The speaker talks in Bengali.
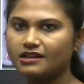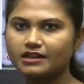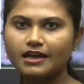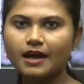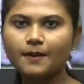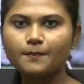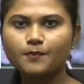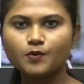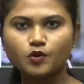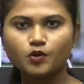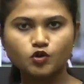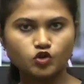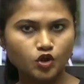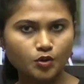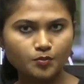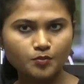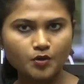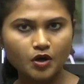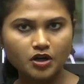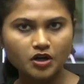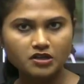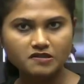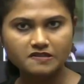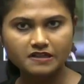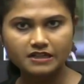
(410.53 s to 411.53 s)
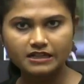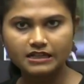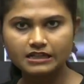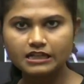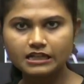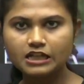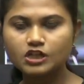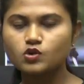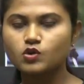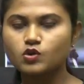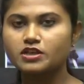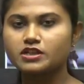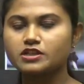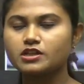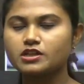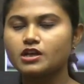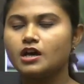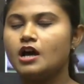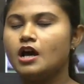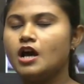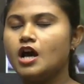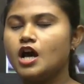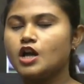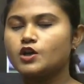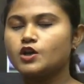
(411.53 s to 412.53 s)
ইন্ডিয়ার প্রথম বক্সার ইনি টোয়েন্টি
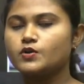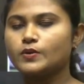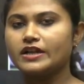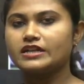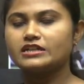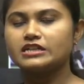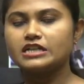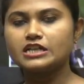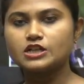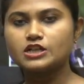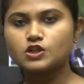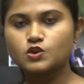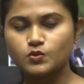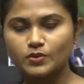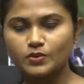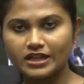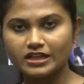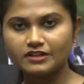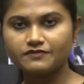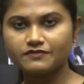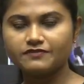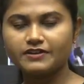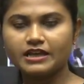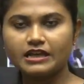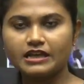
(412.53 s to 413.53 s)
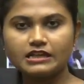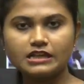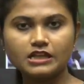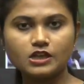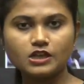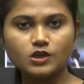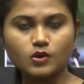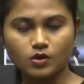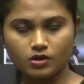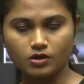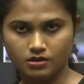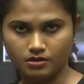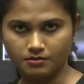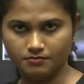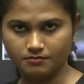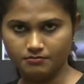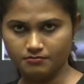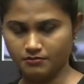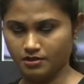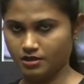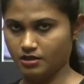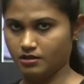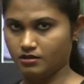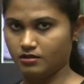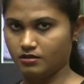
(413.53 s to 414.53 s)
টোয়েন্টি টুয়েলভে ইনি
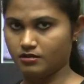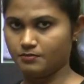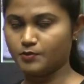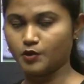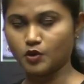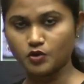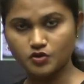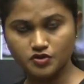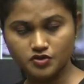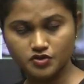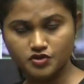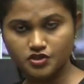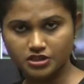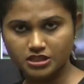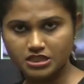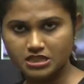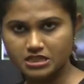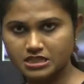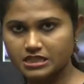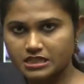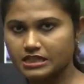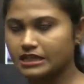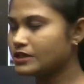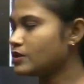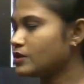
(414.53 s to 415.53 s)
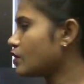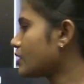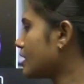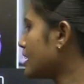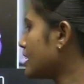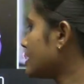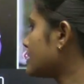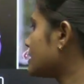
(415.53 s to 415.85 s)
ব্রোঞ্জ জিতেছিলেন ওকে